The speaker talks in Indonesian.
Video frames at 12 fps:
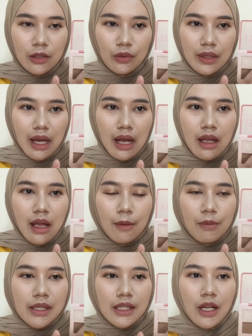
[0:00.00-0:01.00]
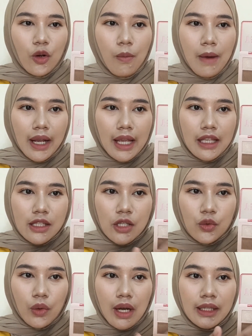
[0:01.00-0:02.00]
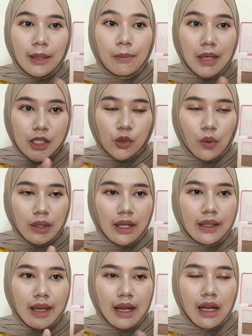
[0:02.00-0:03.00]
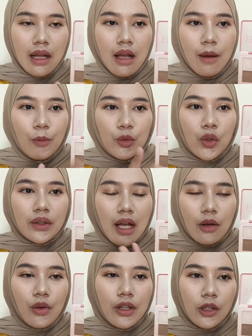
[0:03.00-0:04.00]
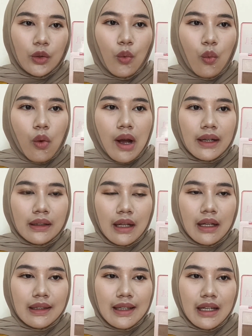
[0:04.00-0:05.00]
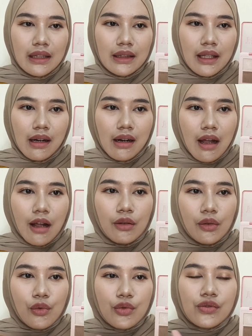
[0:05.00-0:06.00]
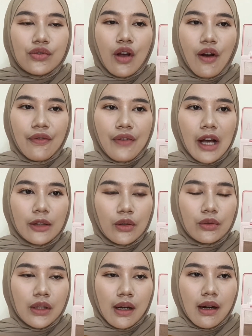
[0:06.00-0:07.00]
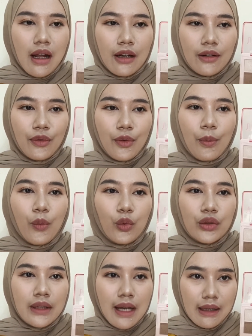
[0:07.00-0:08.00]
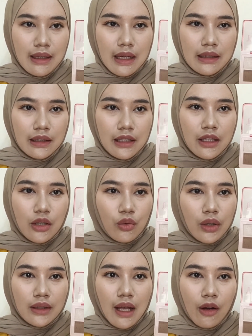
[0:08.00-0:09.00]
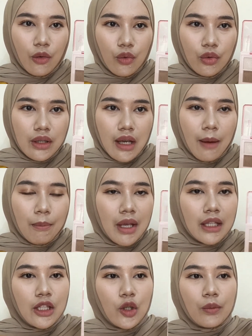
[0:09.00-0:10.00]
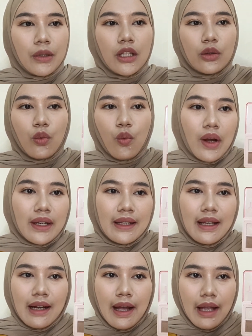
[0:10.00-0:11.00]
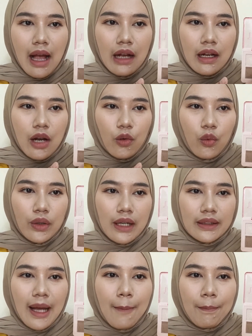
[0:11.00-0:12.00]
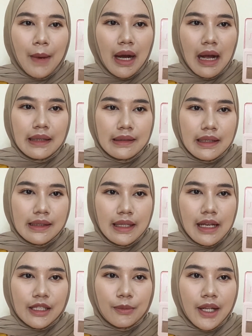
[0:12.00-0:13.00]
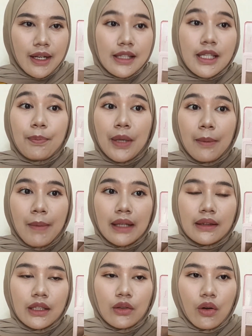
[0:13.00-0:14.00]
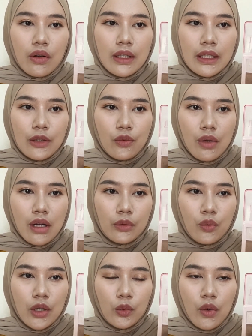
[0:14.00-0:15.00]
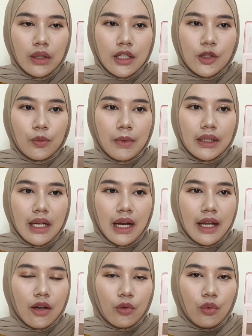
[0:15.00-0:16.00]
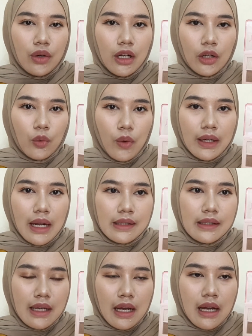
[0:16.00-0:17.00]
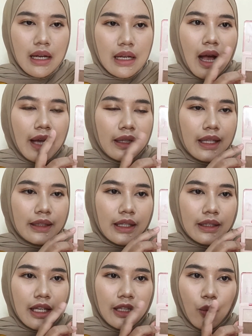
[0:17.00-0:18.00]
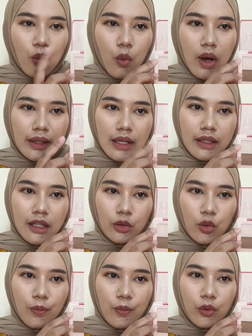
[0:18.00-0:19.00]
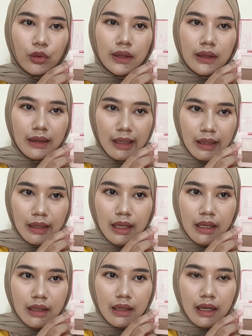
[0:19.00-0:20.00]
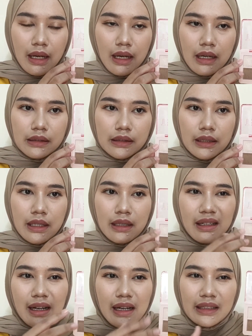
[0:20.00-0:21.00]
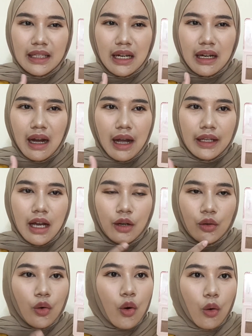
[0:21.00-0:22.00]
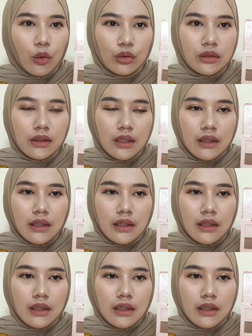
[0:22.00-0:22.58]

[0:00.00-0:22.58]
gitu ya biasanya aku makainya sih suka di mix warnanya ya menurut aku ini tuh warnanya terlalu soft atau terlalu muda ya jadi di kulit aku yang medium ini tuh warnanya kayak agak kurang nampak aja sih ya sebenarnya sih pigmented kok ini juga dua-duanya cuman ya kayak kurang keluar aja highlighternya ini warnanya tuh putih ya jadi nggak yang kayak gold